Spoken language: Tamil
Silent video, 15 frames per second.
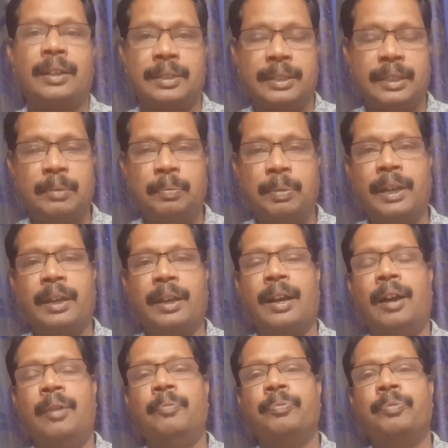ஸ்ரீ பிரியங்கா
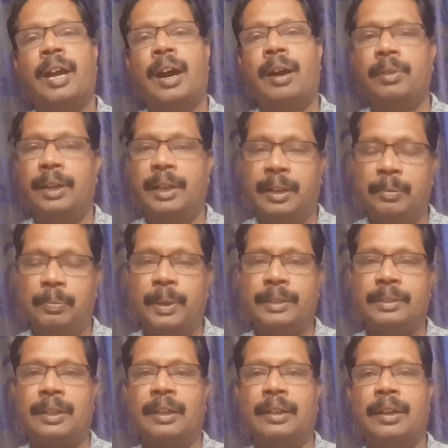அவங்கள்ட்டையும்
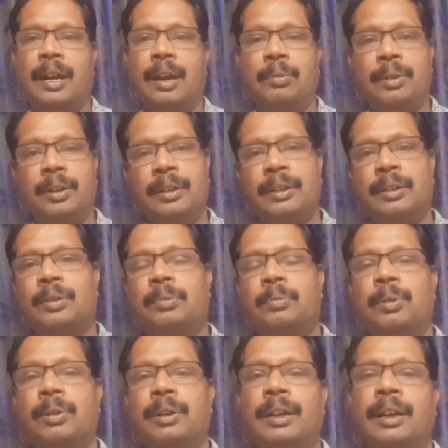பேசினேன் அவங்களுக்கு இது ரொம்ப
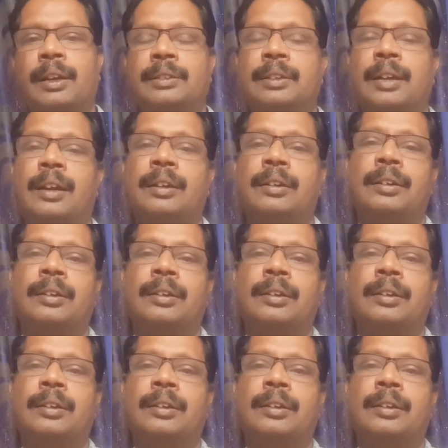ஒரு நெகிழ்ச்சியான